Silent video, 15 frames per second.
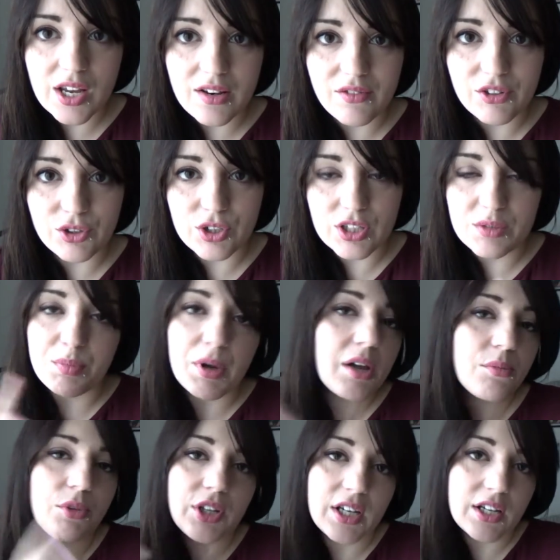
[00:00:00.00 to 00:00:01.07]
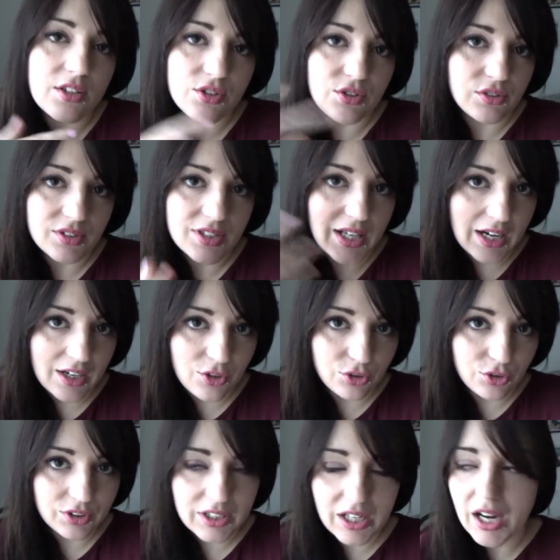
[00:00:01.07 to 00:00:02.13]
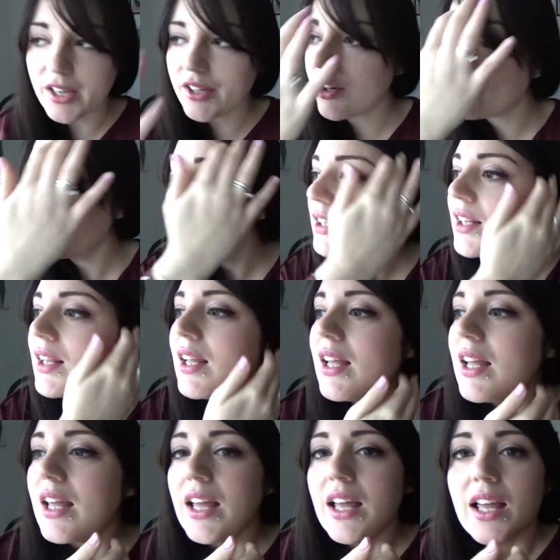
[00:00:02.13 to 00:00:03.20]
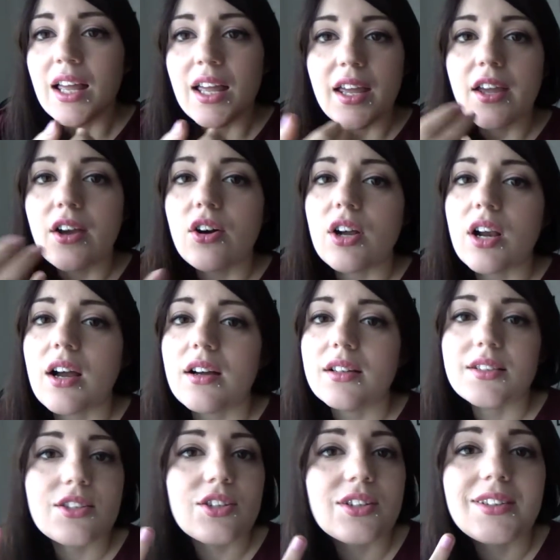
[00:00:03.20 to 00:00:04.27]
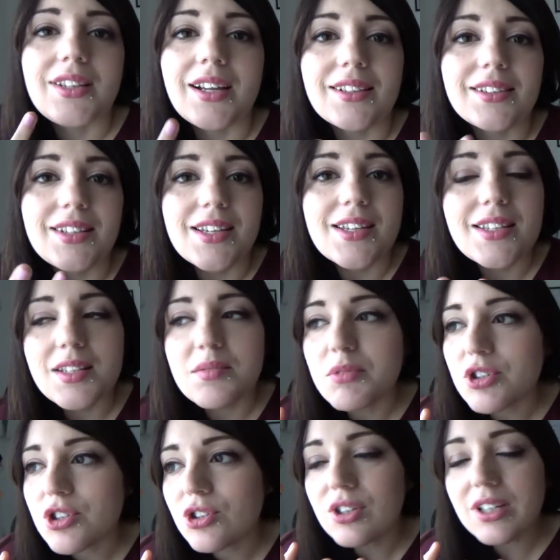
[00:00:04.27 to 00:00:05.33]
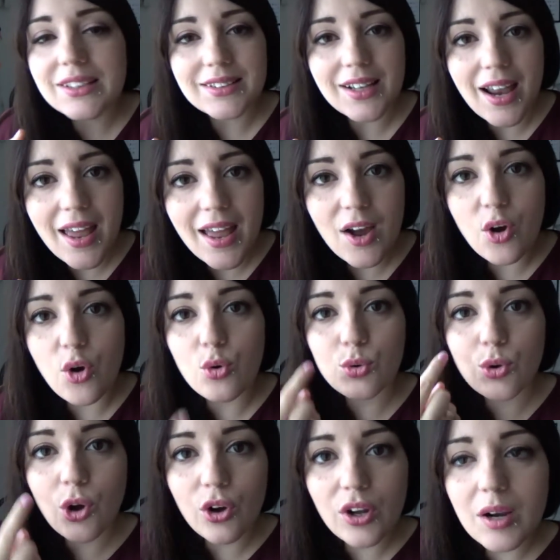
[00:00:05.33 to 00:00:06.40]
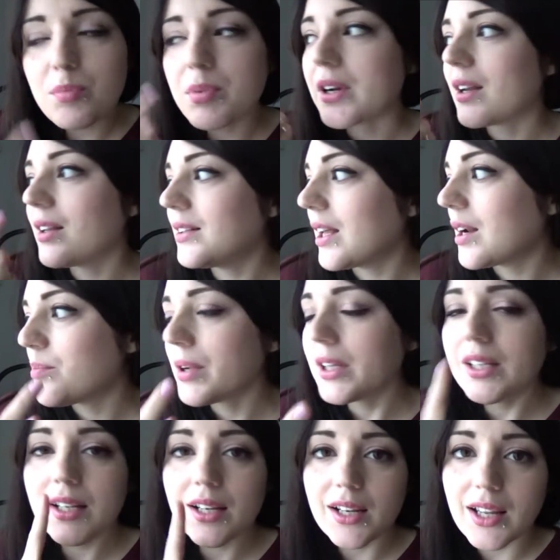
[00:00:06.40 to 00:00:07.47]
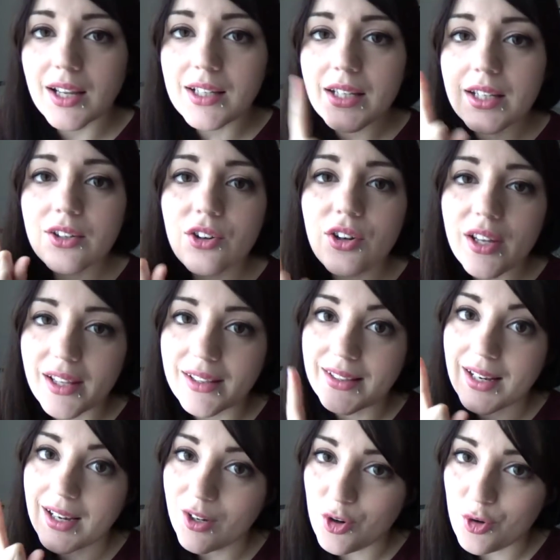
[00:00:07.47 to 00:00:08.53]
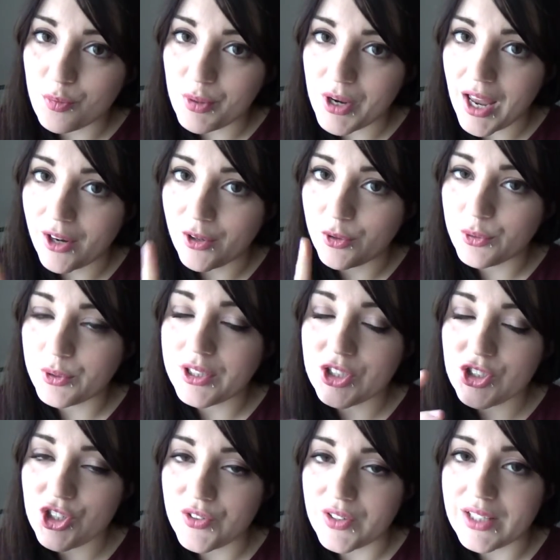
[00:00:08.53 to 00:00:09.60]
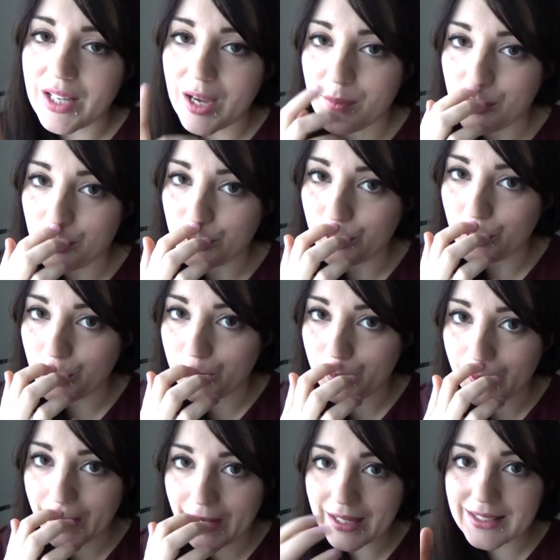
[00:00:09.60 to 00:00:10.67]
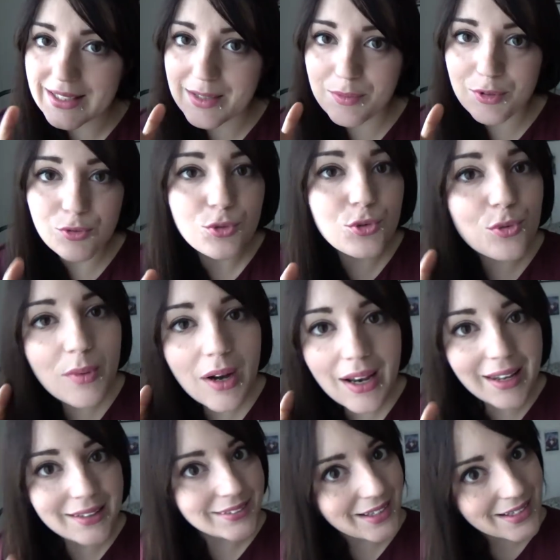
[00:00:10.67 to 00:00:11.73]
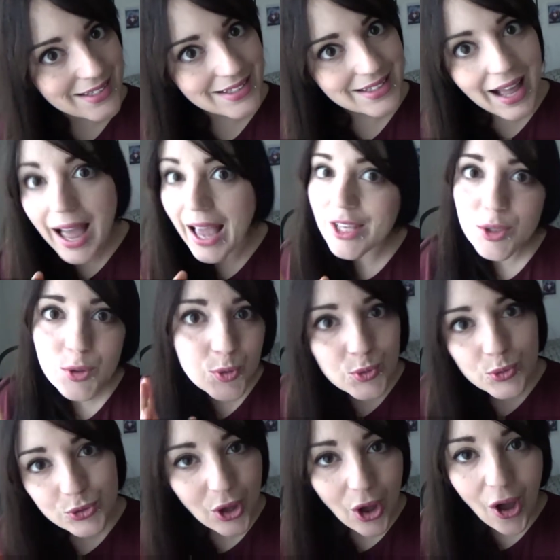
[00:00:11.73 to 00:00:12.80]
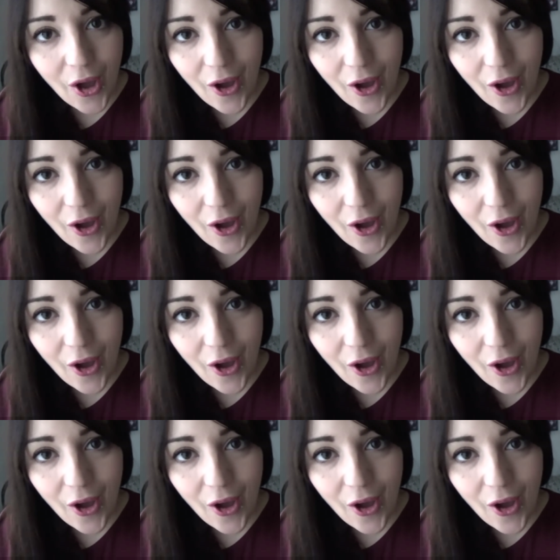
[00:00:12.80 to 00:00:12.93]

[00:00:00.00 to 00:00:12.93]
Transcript: il video risparmio in caso sarà il contrario e ora tardissimo, sono le 3, ho un'ora per andare a prendere il regalino e andare al compleanno, quindi ci vediamo dopo ragazzi, mi fuma la testa, aiuto!